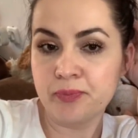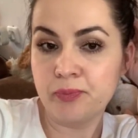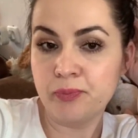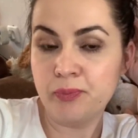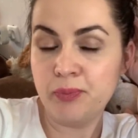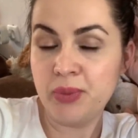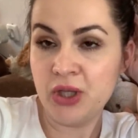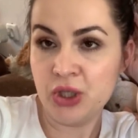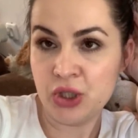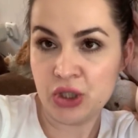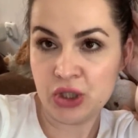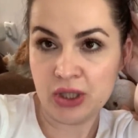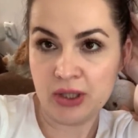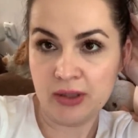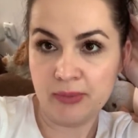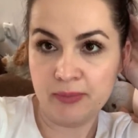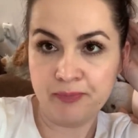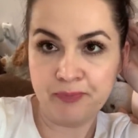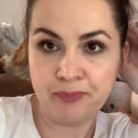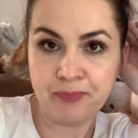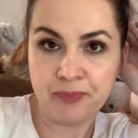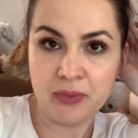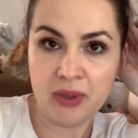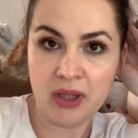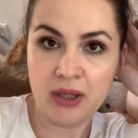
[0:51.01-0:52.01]
печки,
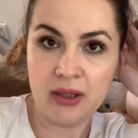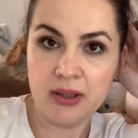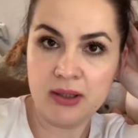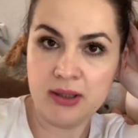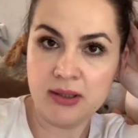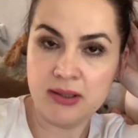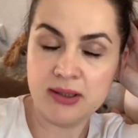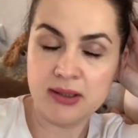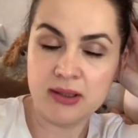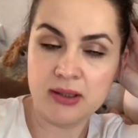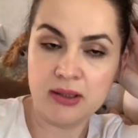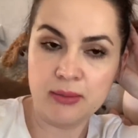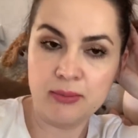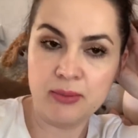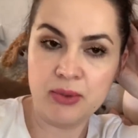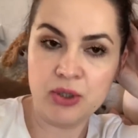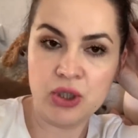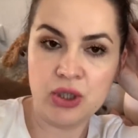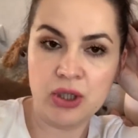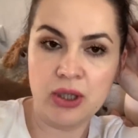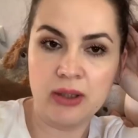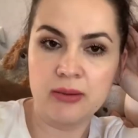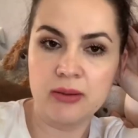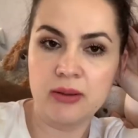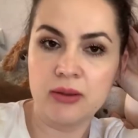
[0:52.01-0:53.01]
да, из кирпича,